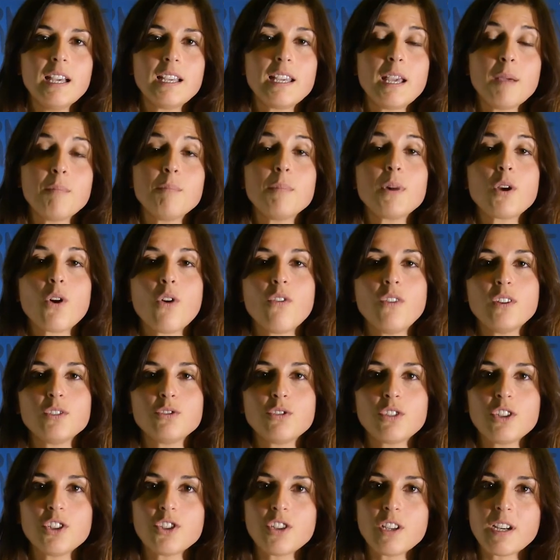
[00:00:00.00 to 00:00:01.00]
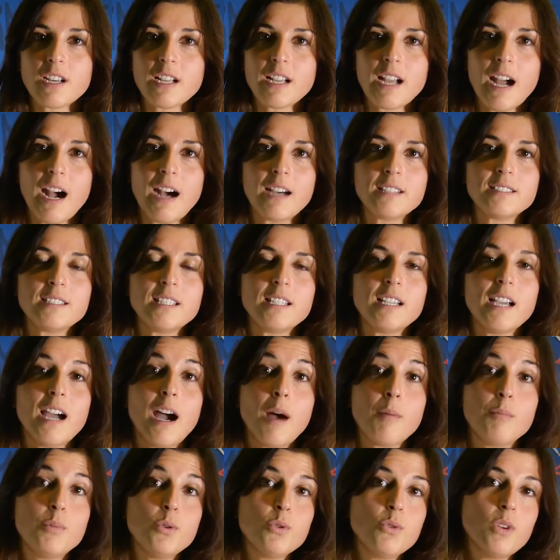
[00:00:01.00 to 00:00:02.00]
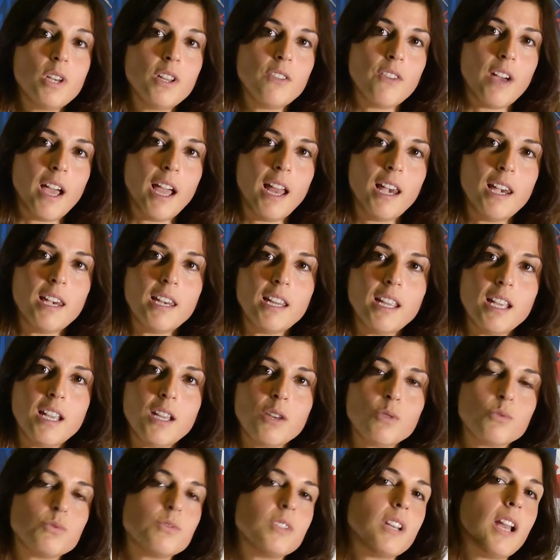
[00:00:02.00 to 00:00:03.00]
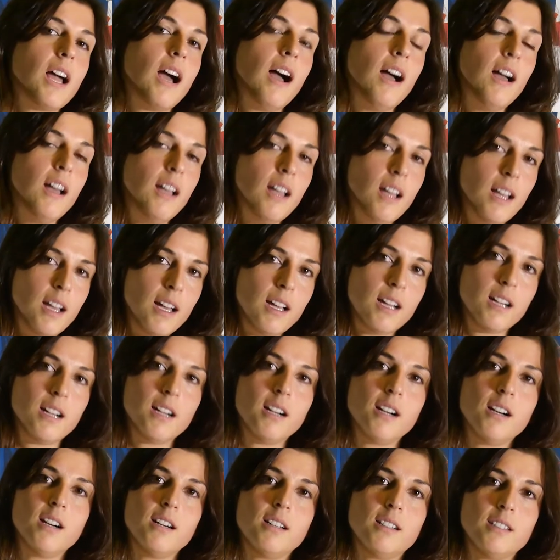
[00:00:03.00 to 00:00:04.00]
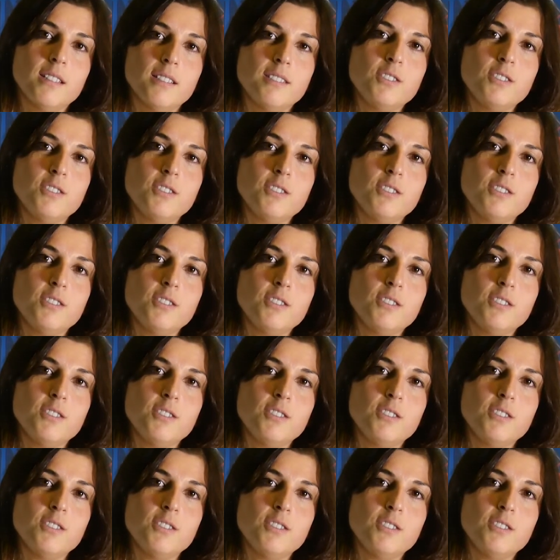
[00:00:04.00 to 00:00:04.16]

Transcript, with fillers: che però vanno ricercate a più livelli in una eh,